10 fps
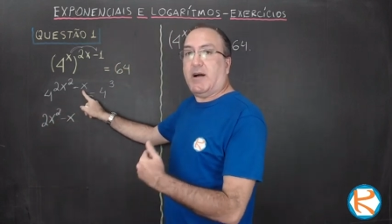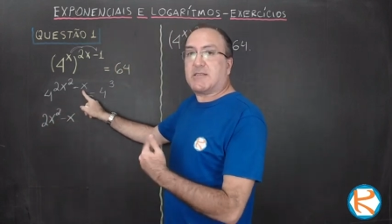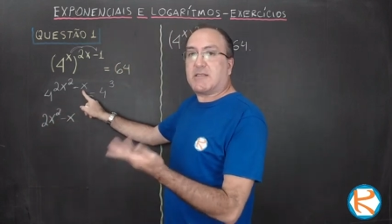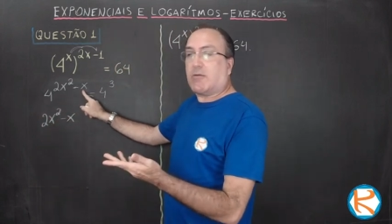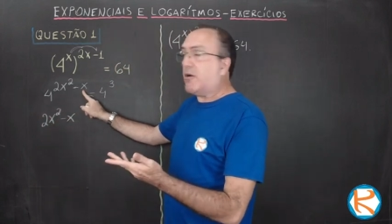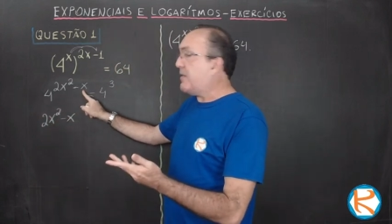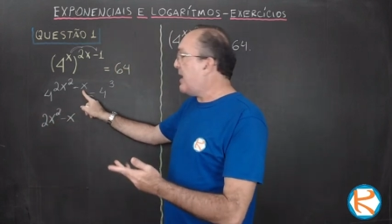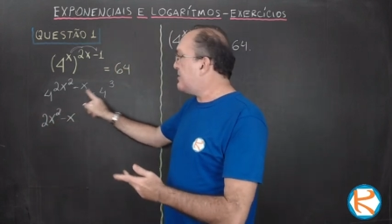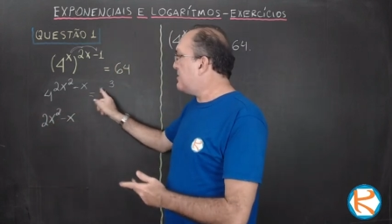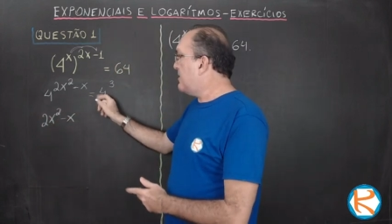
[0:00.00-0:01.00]
antes da
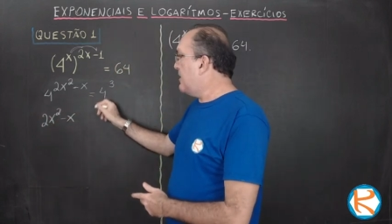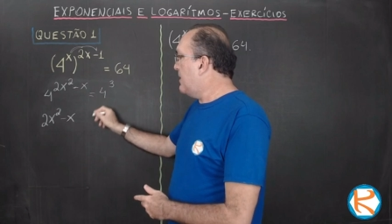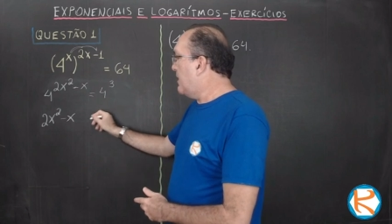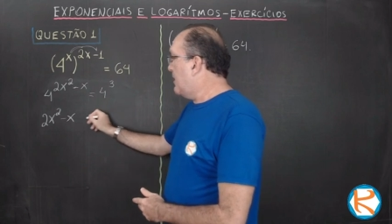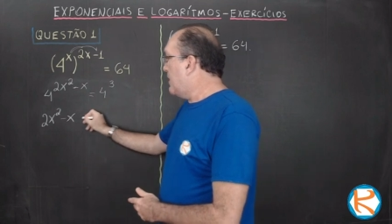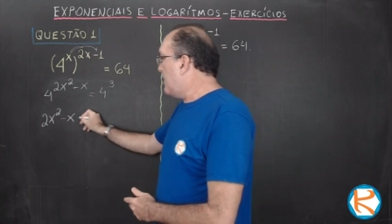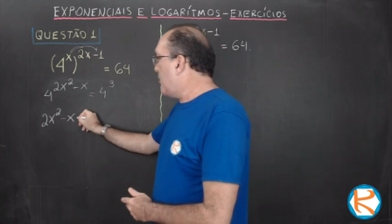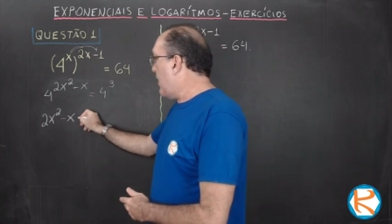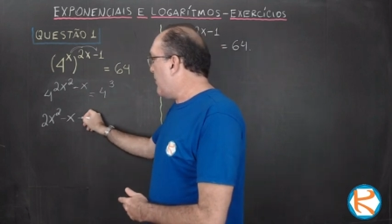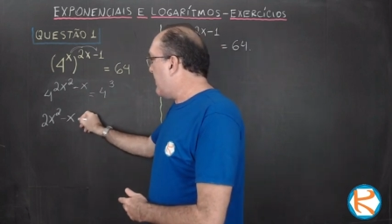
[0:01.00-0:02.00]
igualdade,
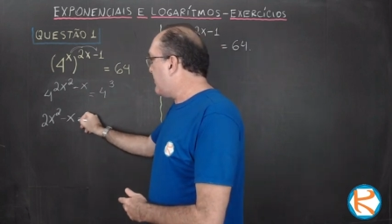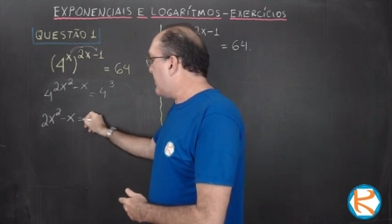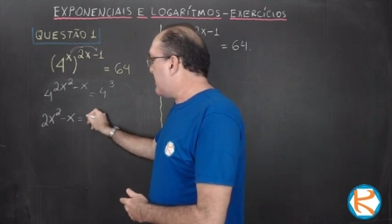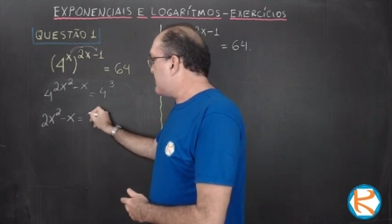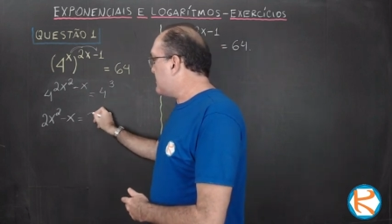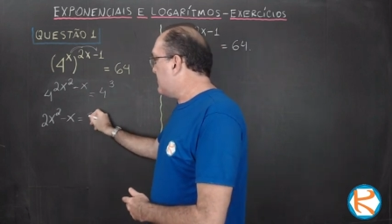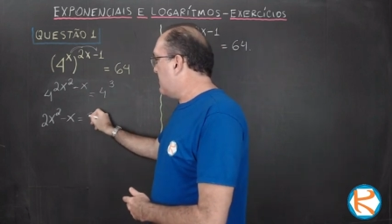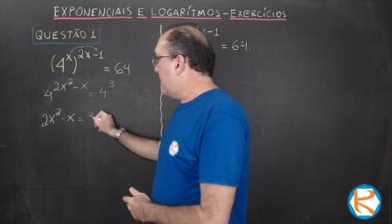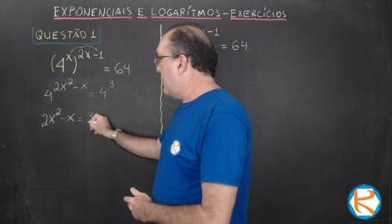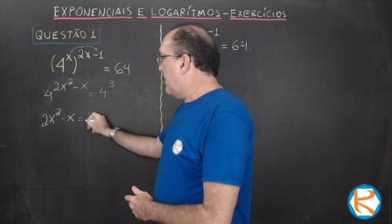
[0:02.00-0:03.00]
igual a 3.
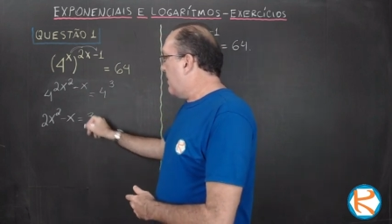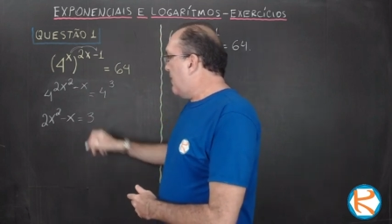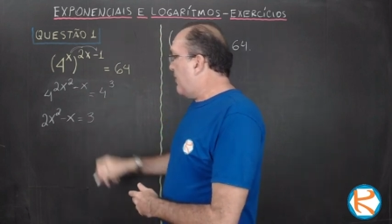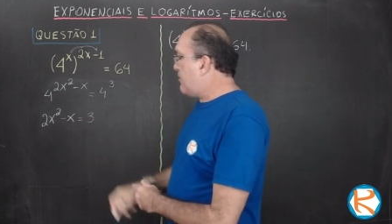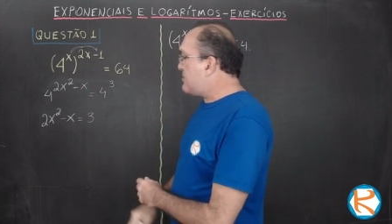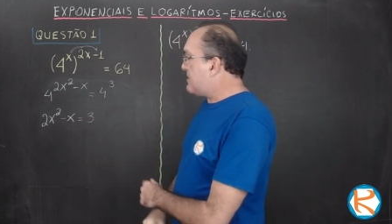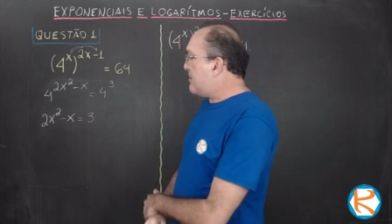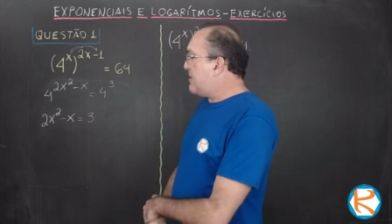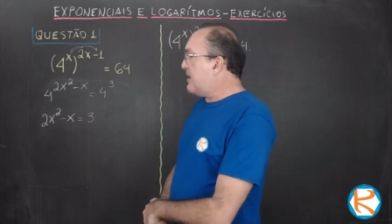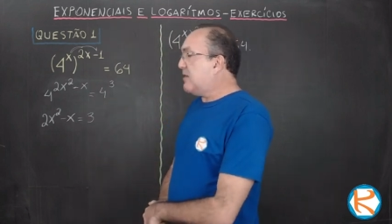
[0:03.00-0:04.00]
Vamos
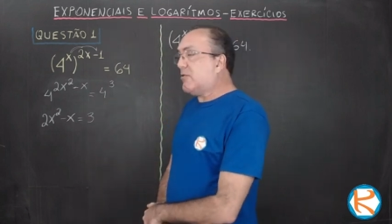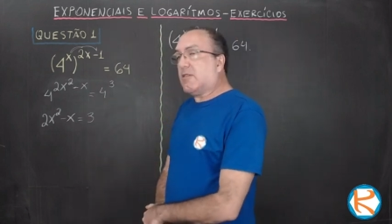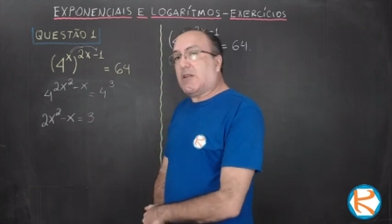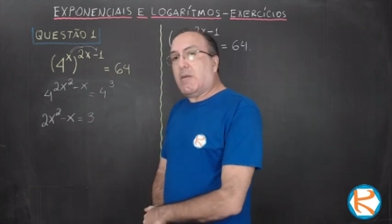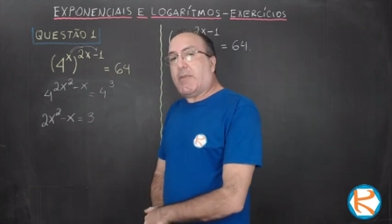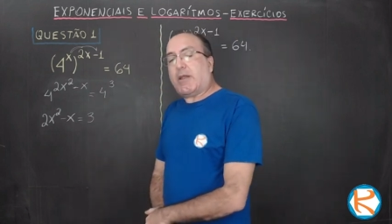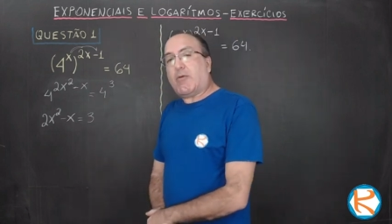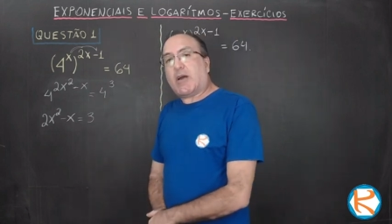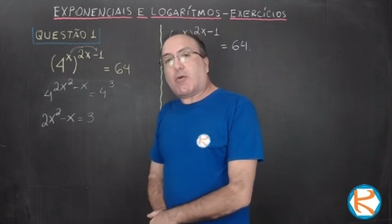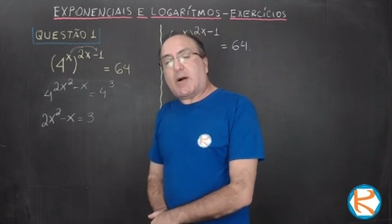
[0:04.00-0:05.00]
caminhando então para
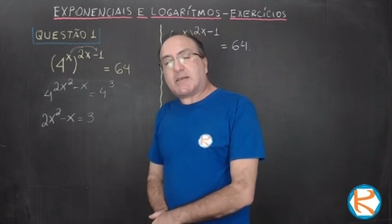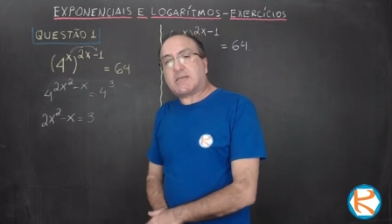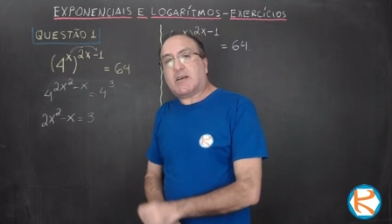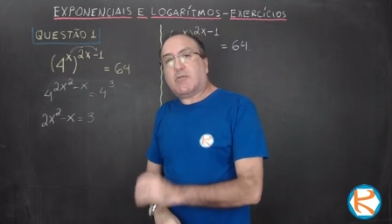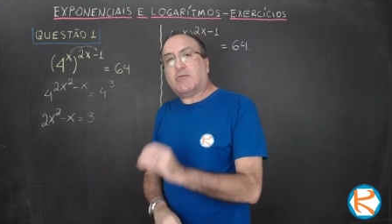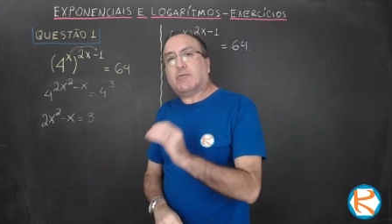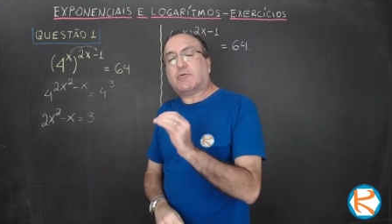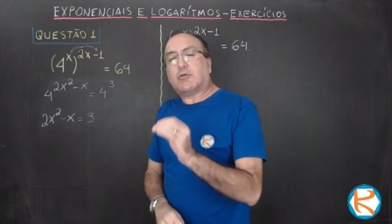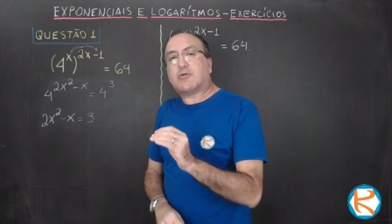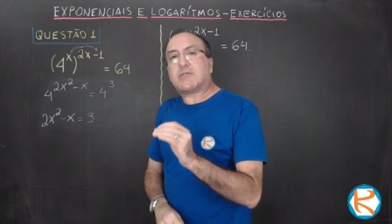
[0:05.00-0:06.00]
uma equação
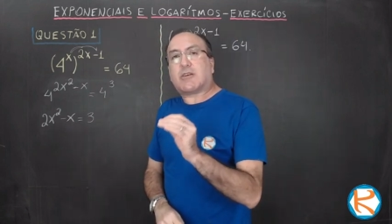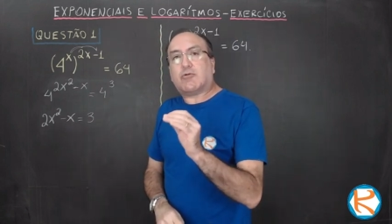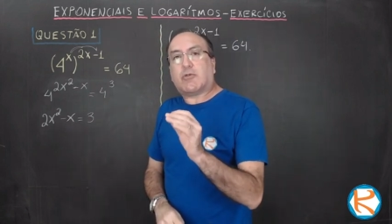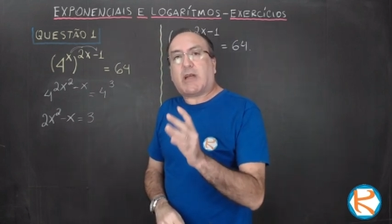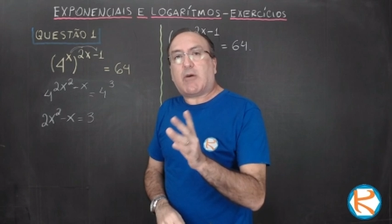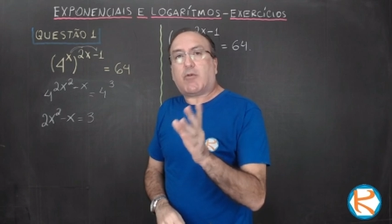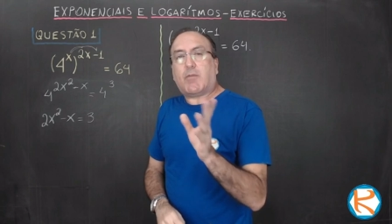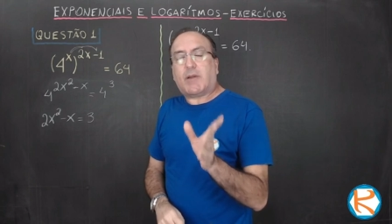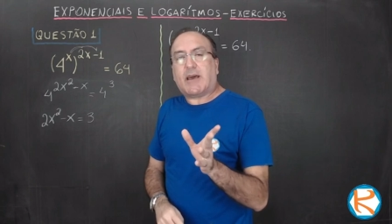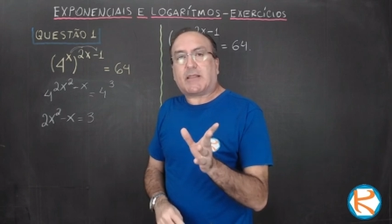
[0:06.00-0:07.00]
do segundo grau
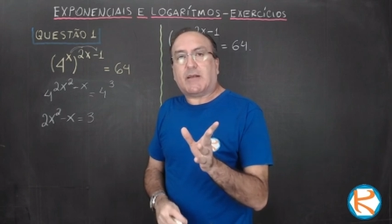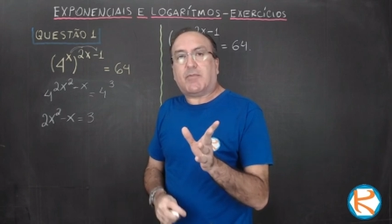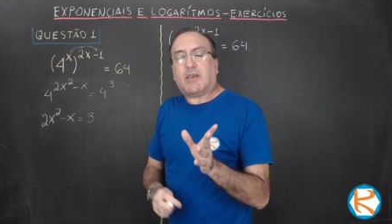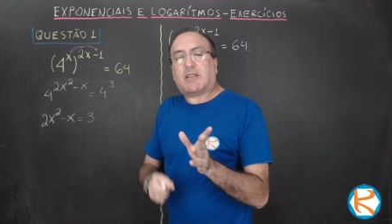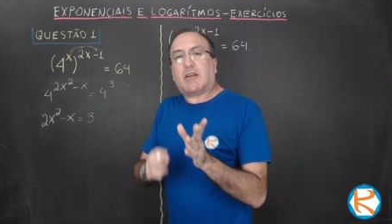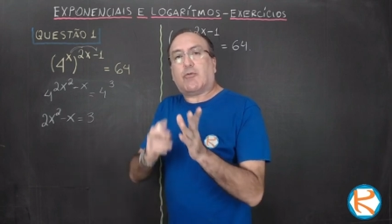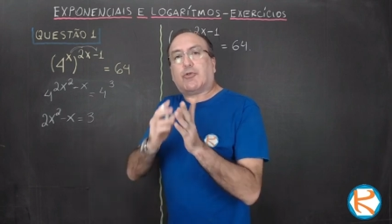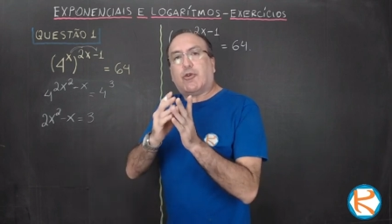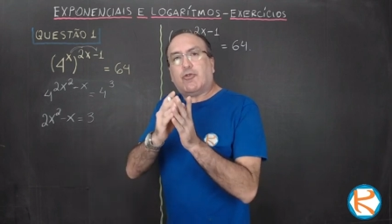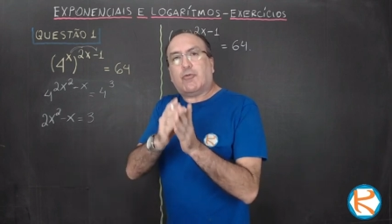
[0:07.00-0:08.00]
completa. Então
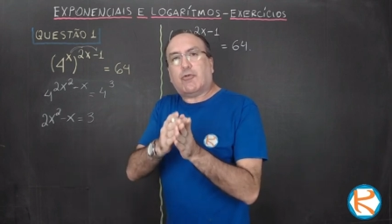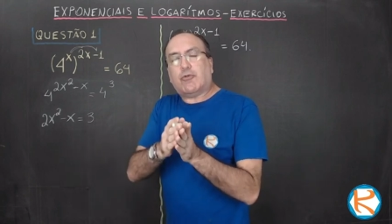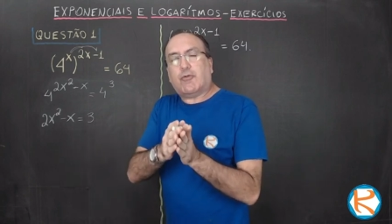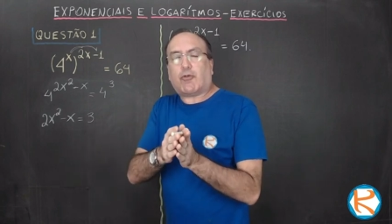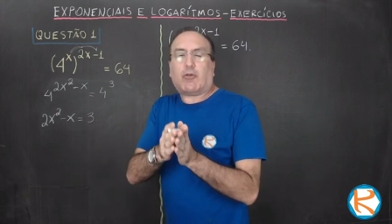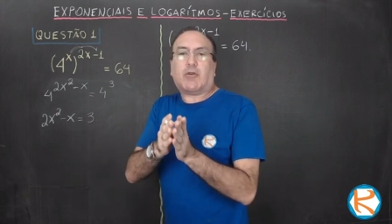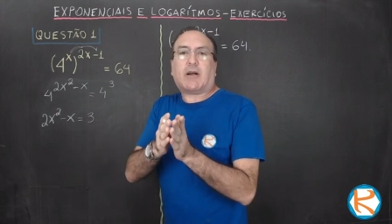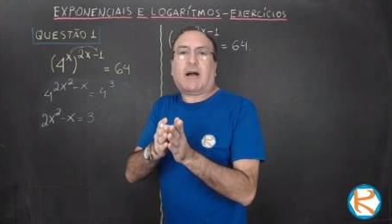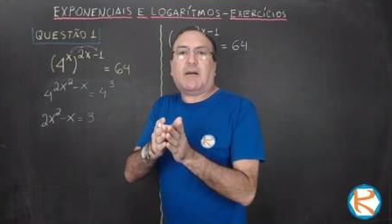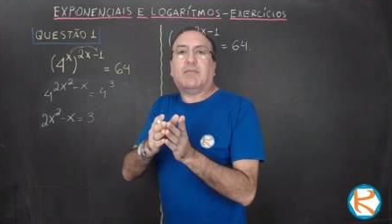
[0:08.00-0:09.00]
todo mundo vou
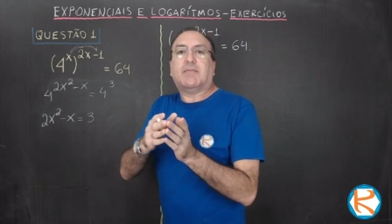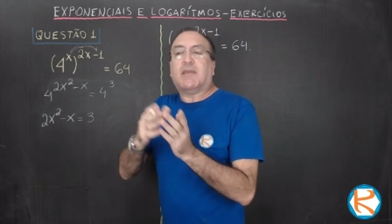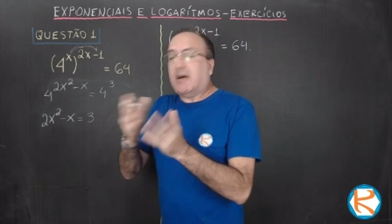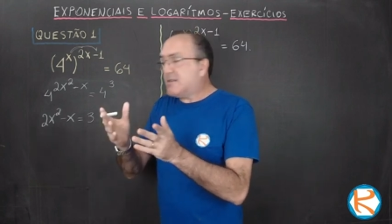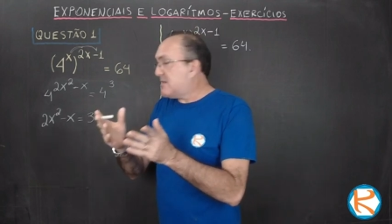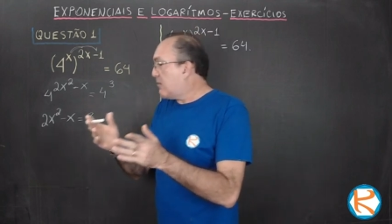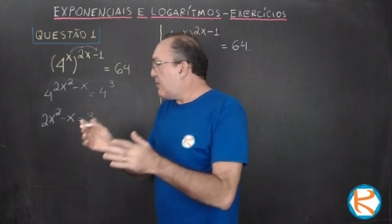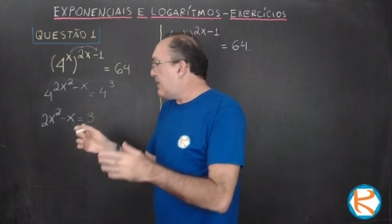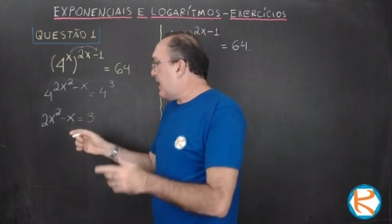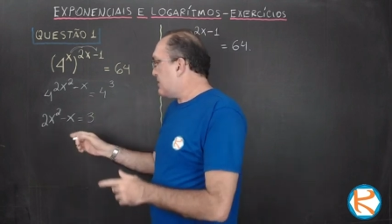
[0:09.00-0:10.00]
colocar antes da
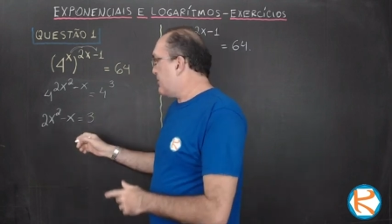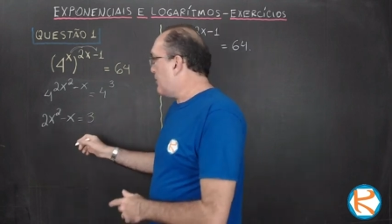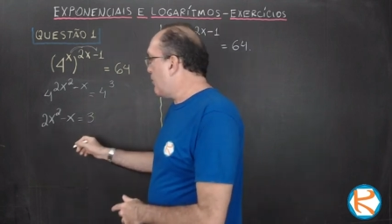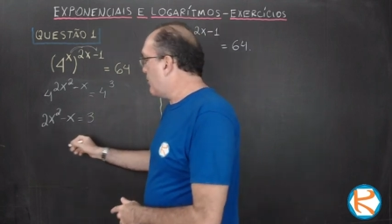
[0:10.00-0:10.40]
igualdade. Ficou